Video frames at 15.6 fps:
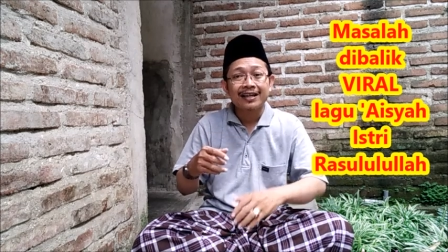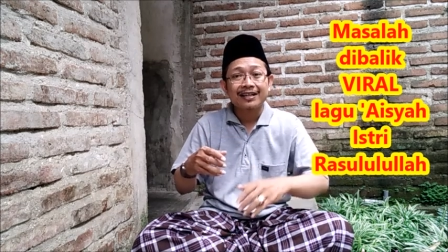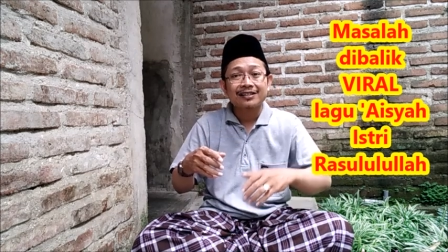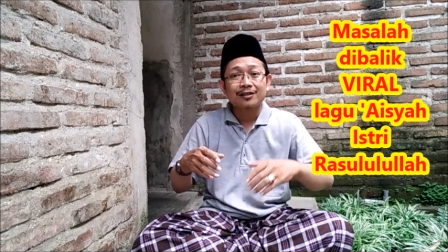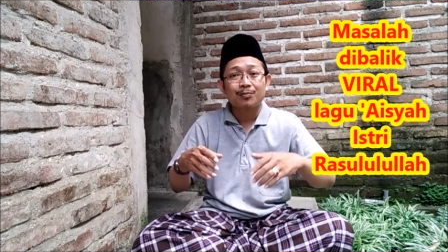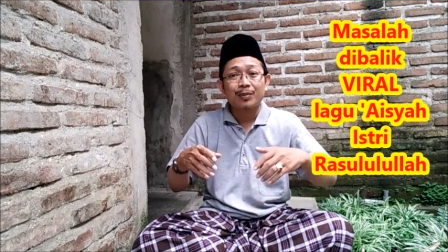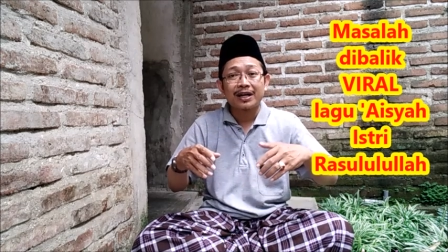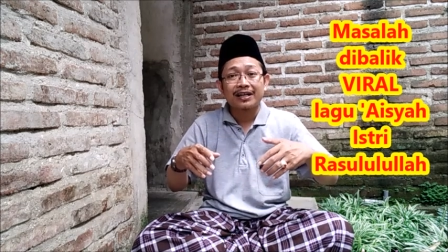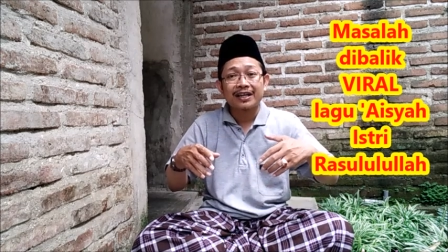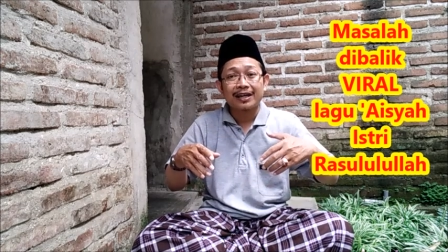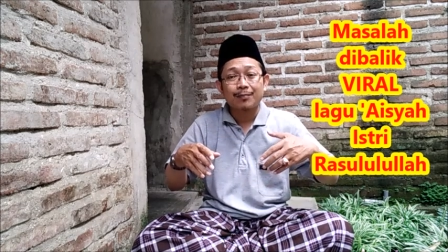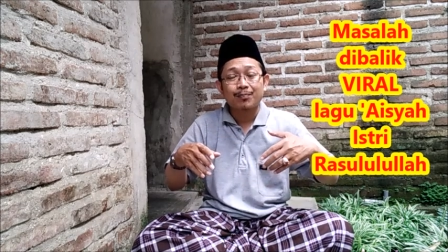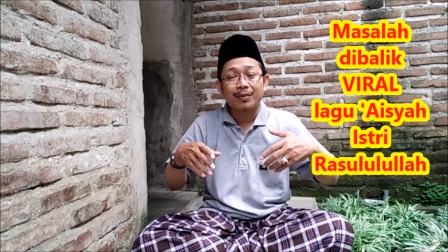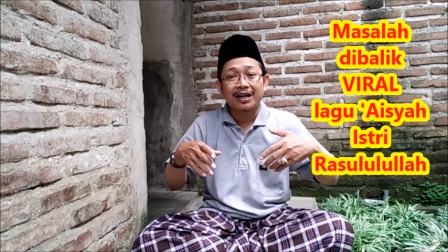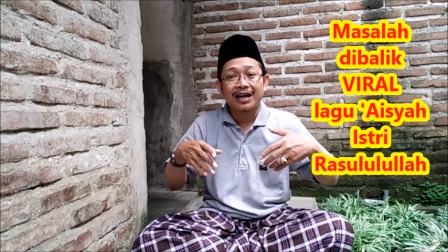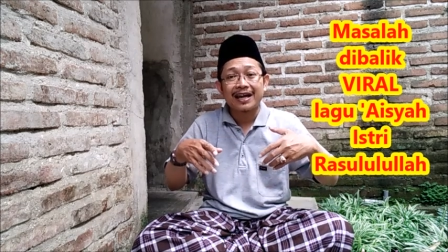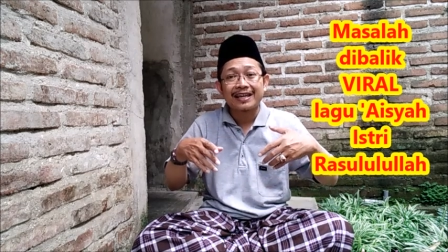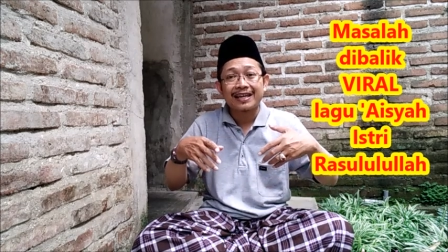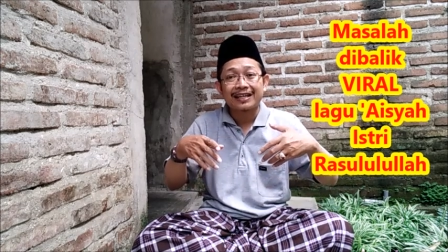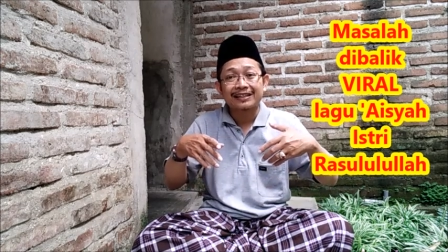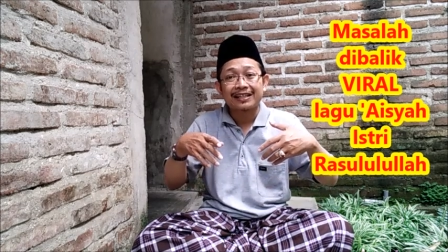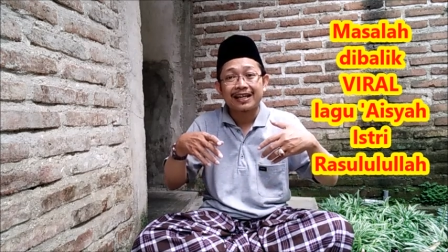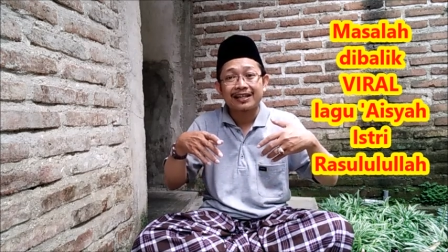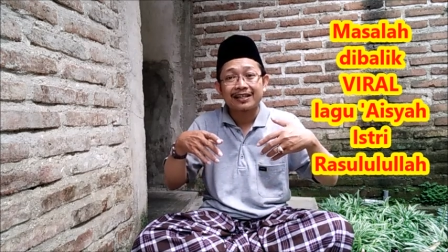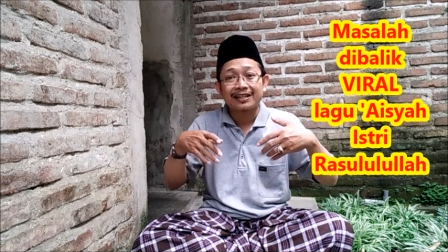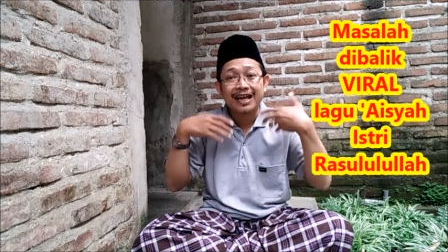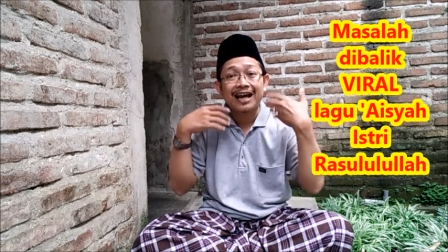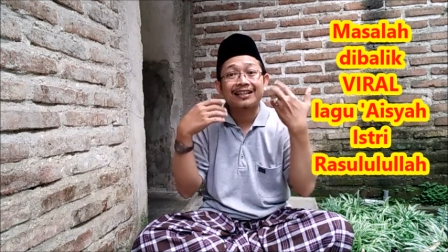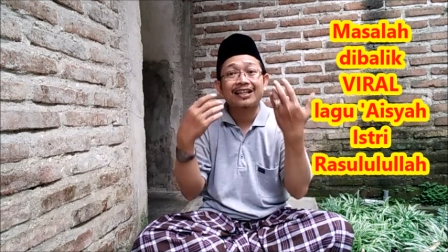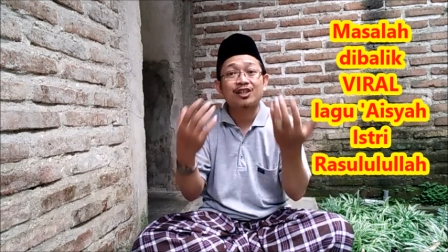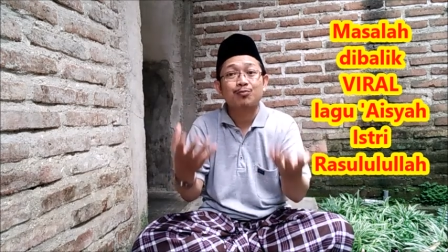sebagai penghayatan di
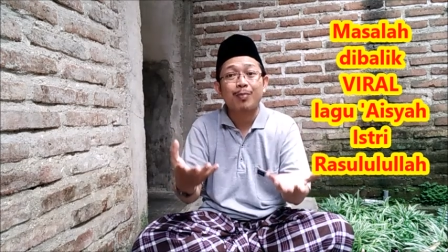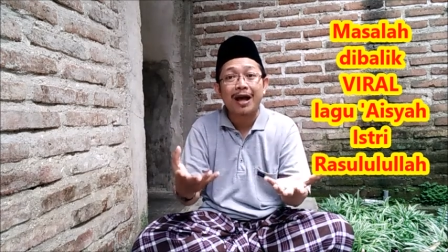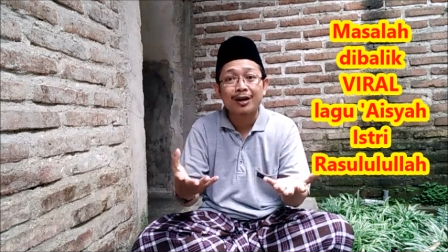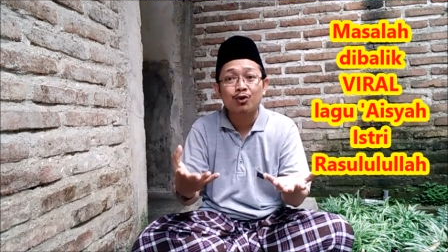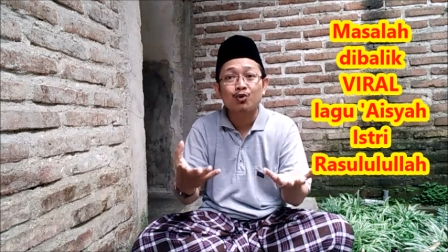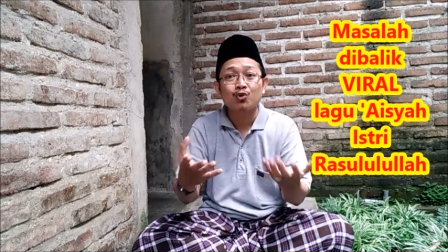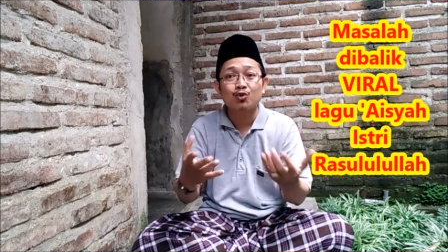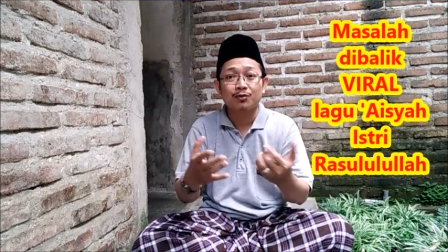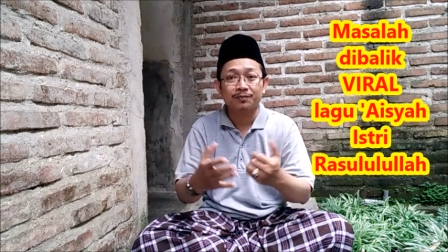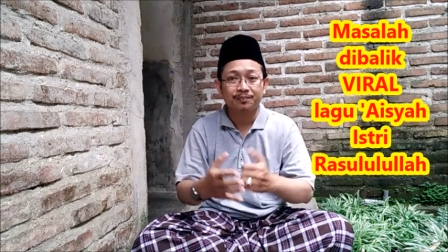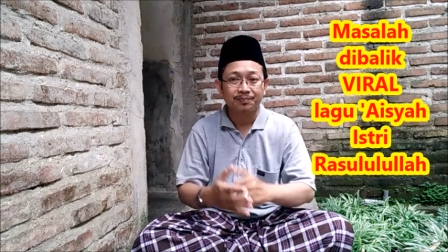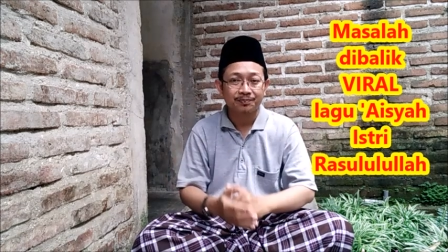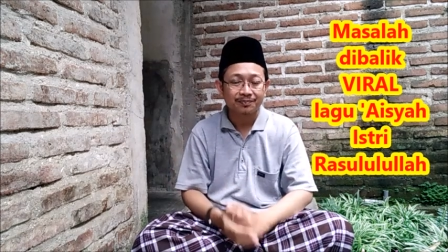atas panggung